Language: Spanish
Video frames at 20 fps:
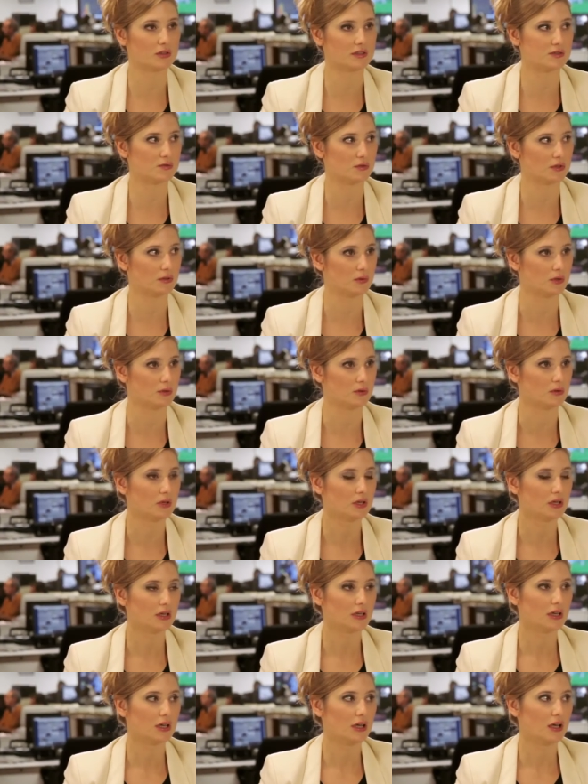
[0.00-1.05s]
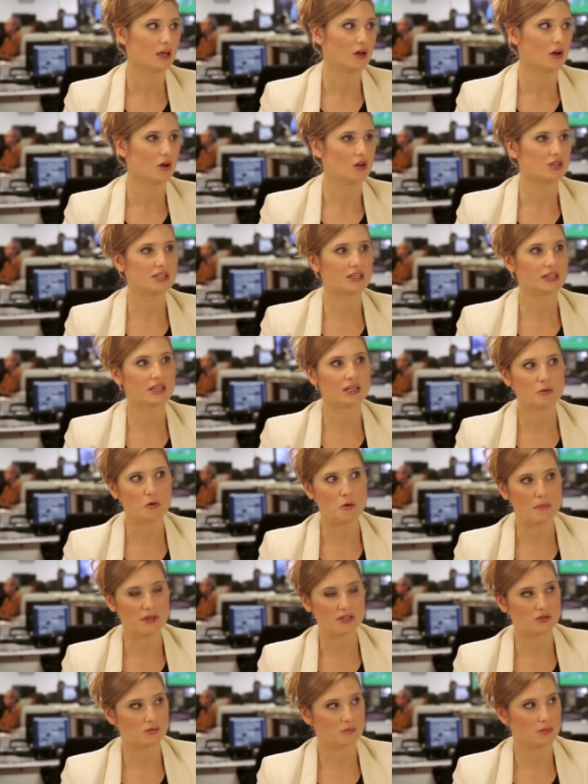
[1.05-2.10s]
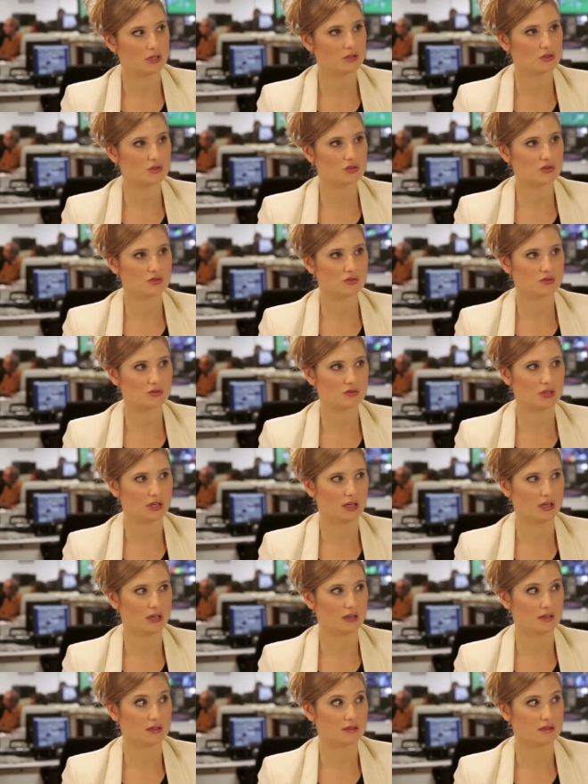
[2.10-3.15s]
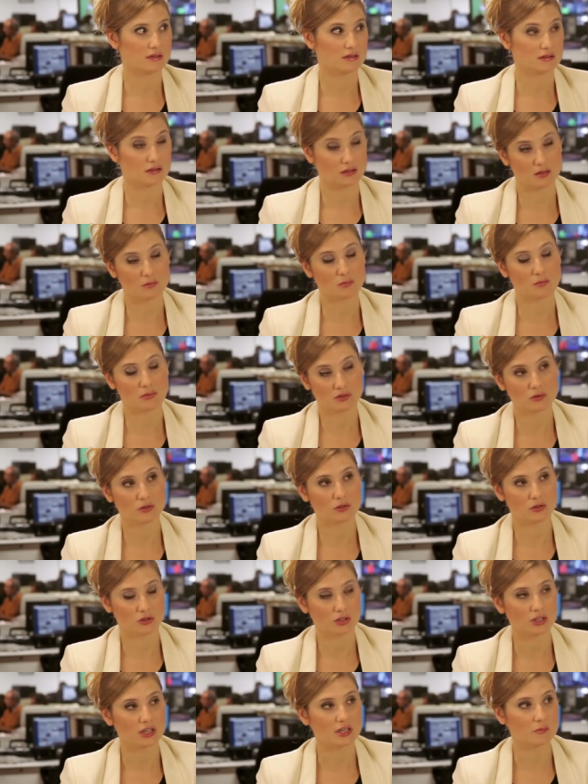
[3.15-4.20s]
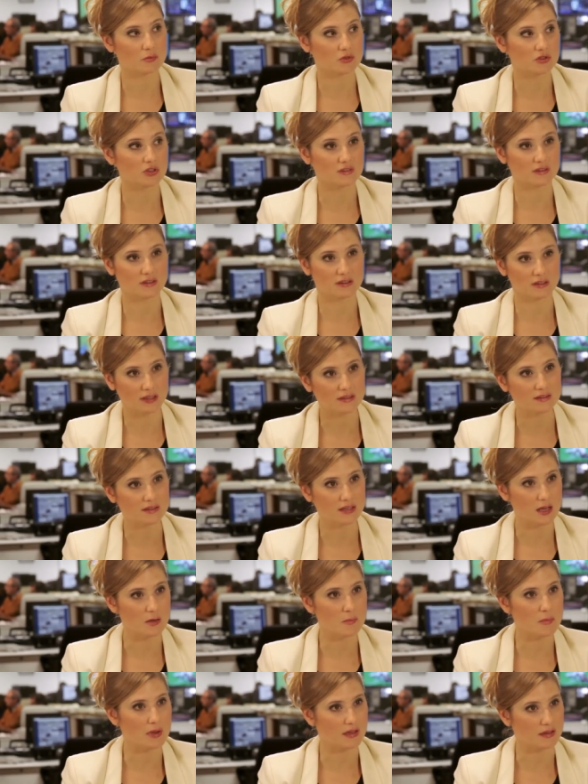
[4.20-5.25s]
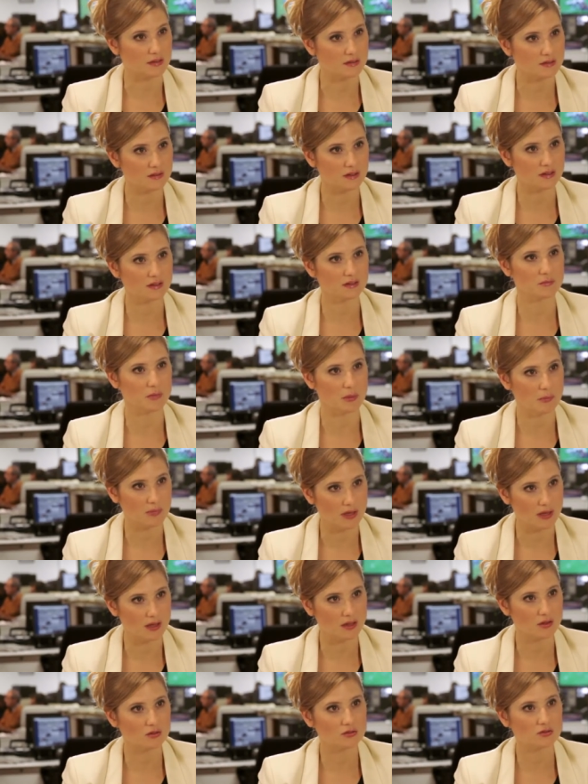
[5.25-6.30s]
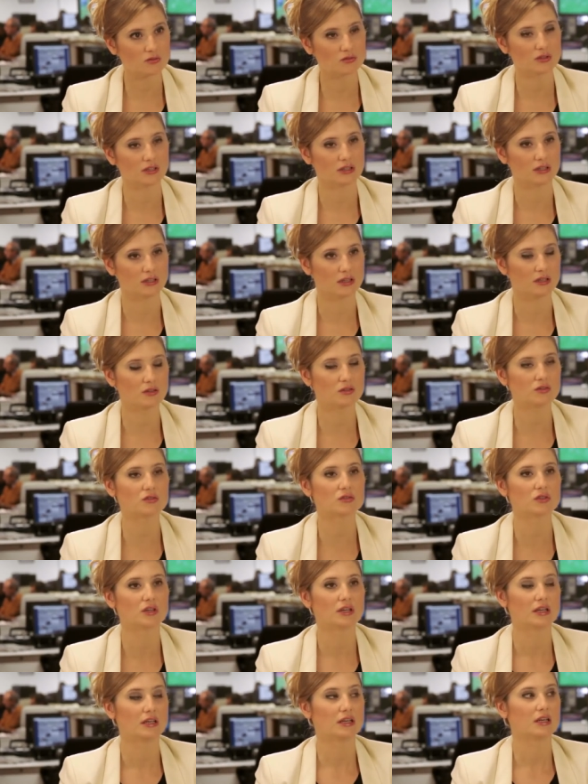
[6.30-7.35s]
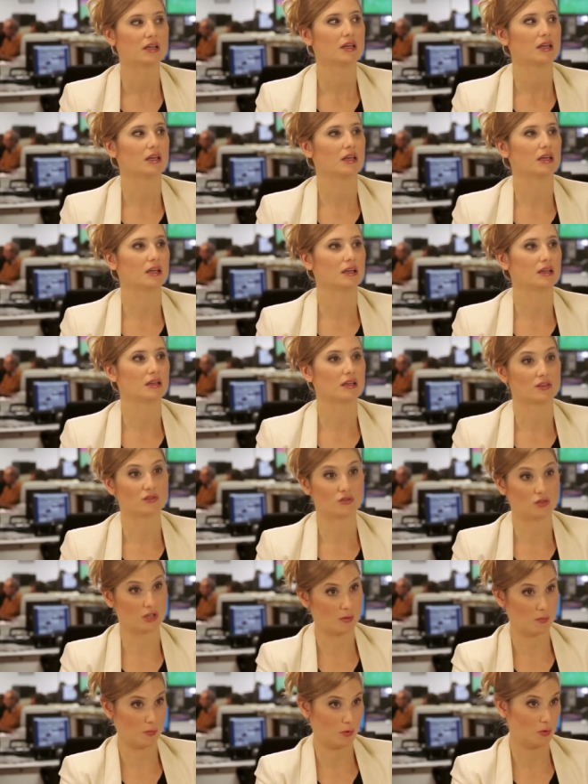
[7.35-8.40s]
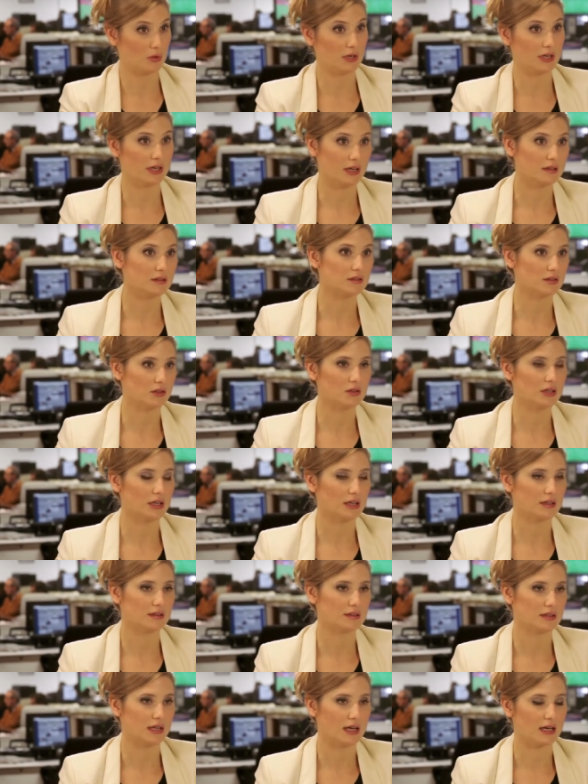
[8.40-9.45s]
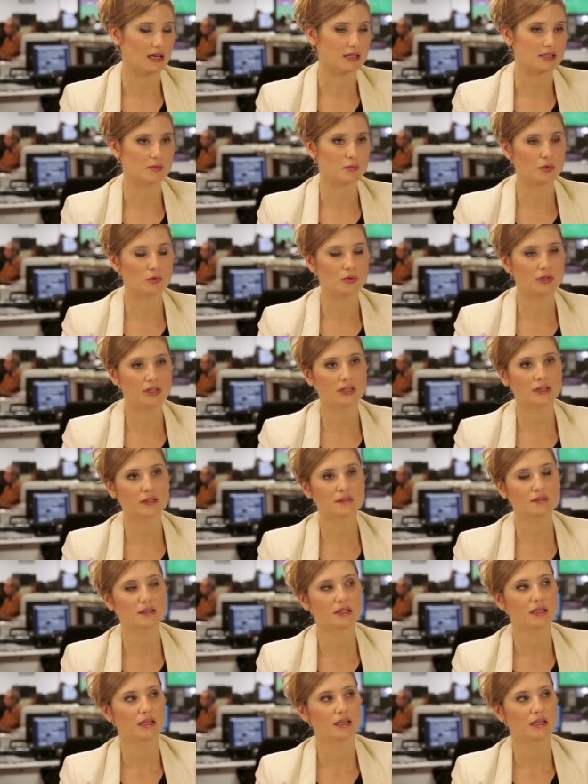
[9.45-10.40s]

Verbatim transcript: Street View. Hoy ya tenemos más o menos, tenemos más o menos, no tenemos 66 países mapeados enteros en las zonas públicas, ¿no? las, calles públicas.